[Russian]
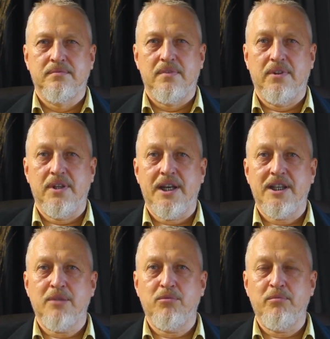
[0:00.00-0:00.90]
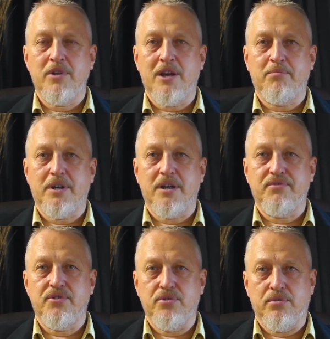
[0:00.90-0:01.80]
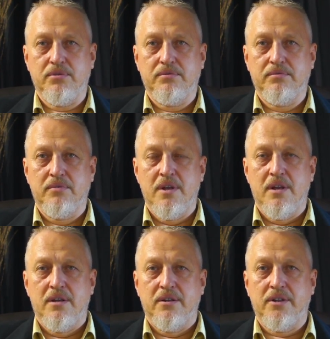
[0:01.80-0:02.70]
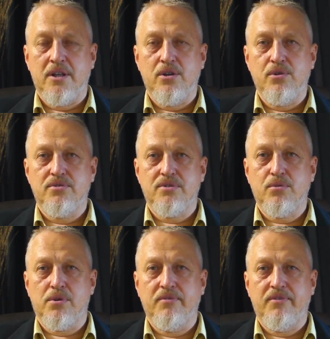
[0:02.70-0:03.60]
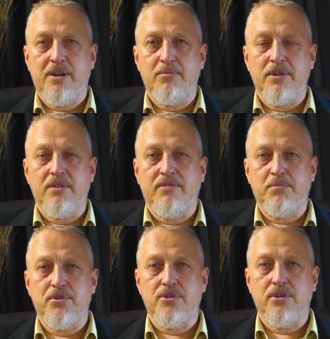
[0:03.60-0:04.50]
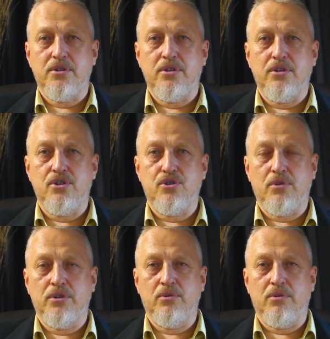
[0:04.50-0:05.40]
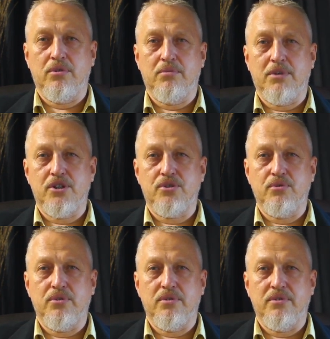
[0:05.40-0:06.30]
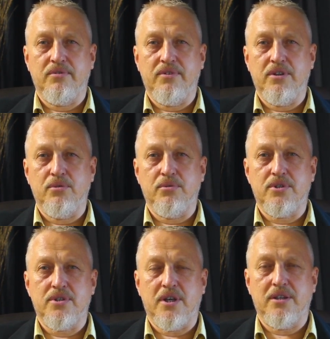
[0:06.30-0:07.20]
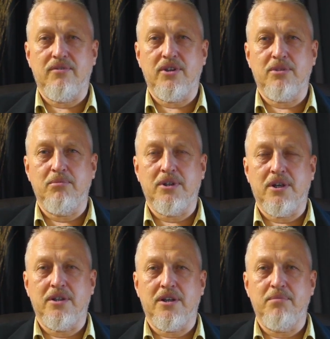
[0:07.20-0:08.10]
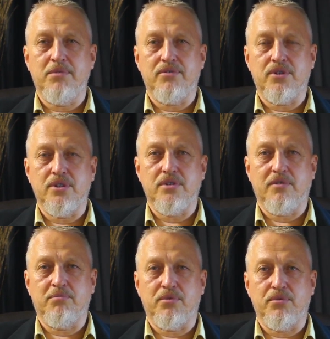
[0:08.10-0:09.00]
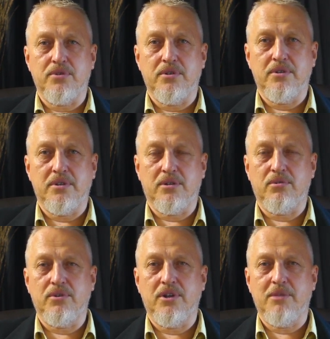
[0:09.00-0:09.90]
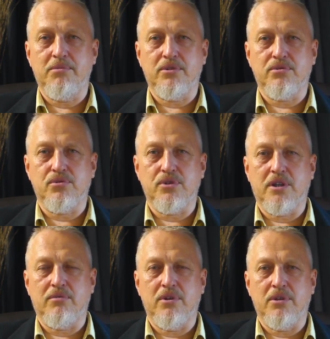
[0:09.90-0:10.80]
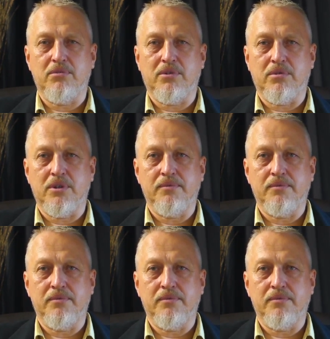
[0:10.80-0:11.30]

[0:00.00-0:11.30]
На этом у меня пока все. Надеюсь в скором времени выпустить еще одно большое видео с ответами на накопившиеся вопросы, которых накопилось уже довольно много.